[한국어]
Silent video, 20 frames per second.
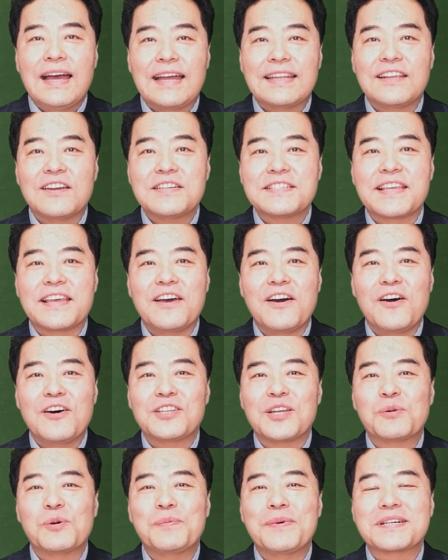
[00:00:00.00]
안녕하세요
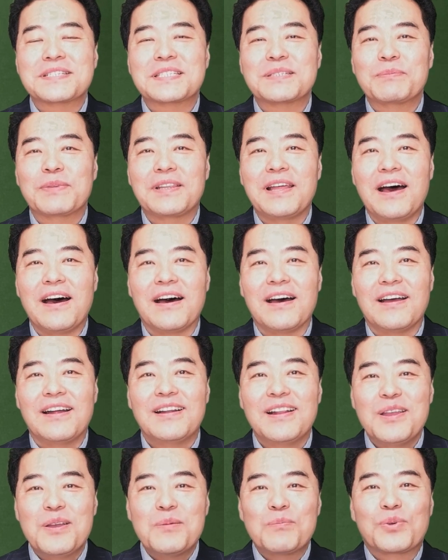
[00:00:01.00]
정국박스입니다
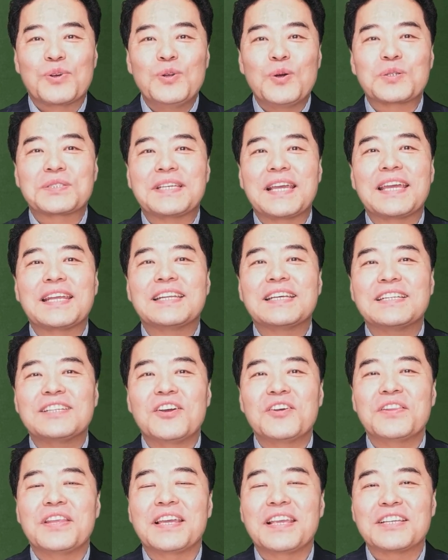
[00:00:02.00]
블록체인은
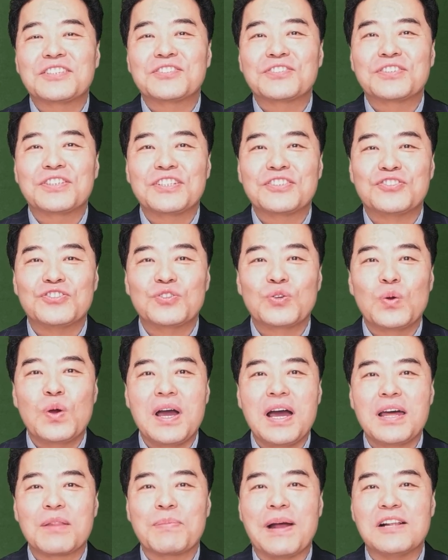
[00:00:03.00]
현대 기술의
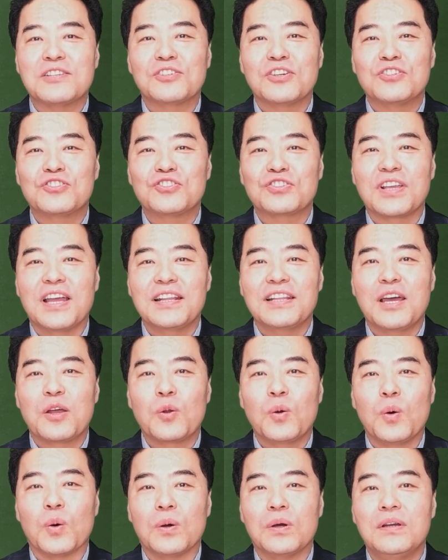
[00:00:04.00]
중요한 발전 중의
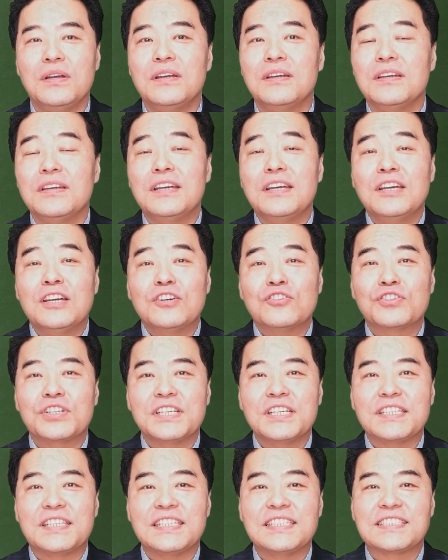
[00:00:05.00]
하나로
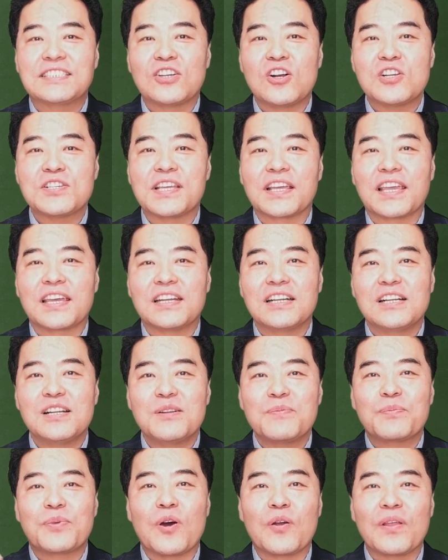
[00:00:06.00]
우리의 디지털
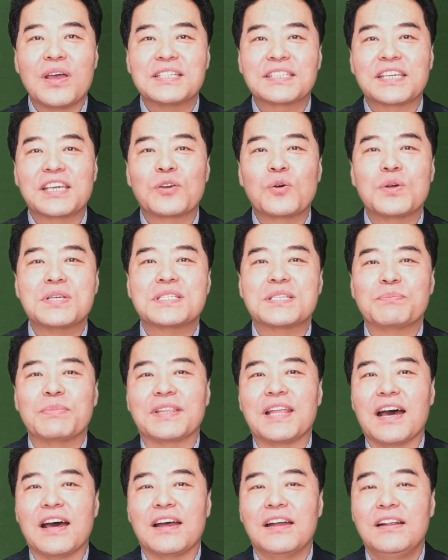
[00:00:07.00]
세계를 변화시키고
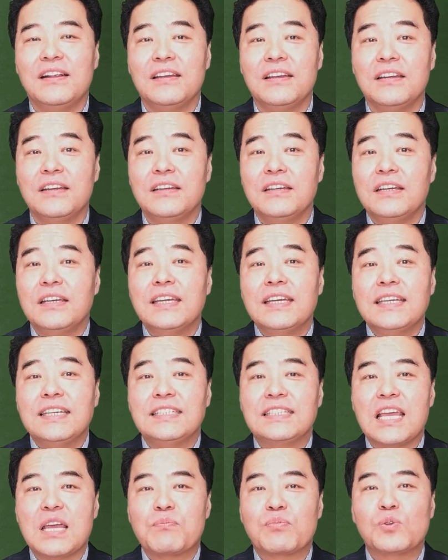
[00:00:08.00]
있습니다
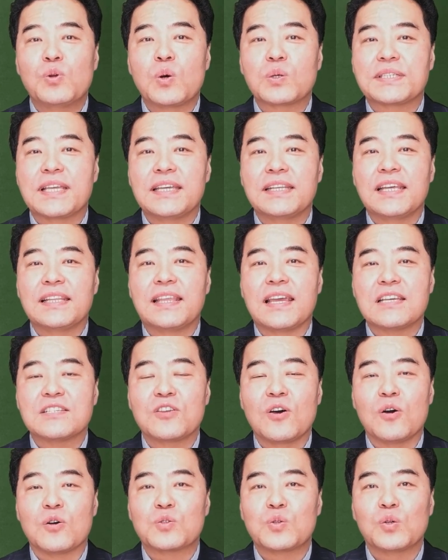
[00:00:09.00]
이제 블록체인에
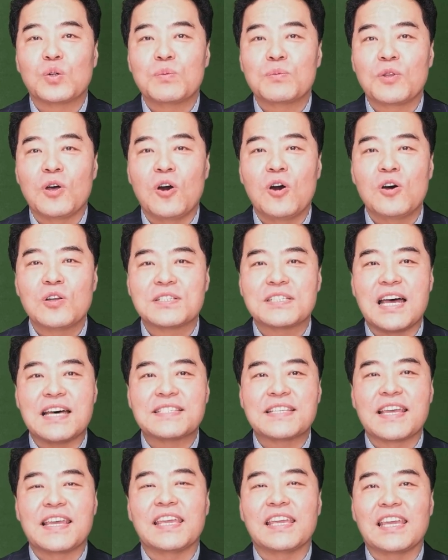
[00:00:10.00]
대해서 조금 더
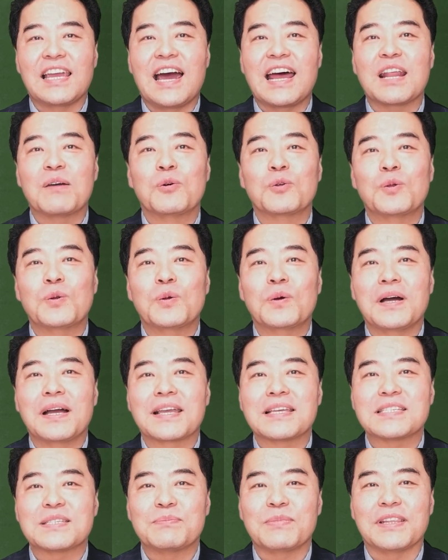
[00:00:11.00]
자세히 알아보도록
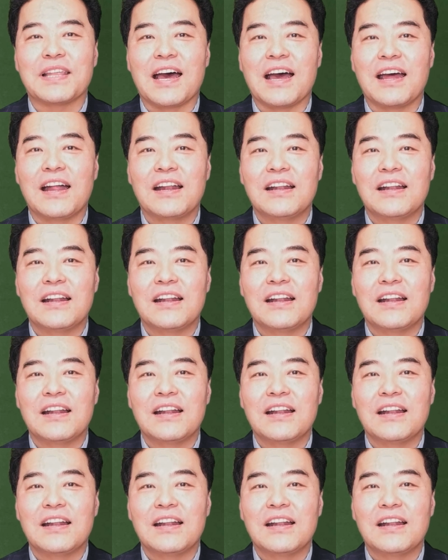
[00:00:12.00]
하겠습니다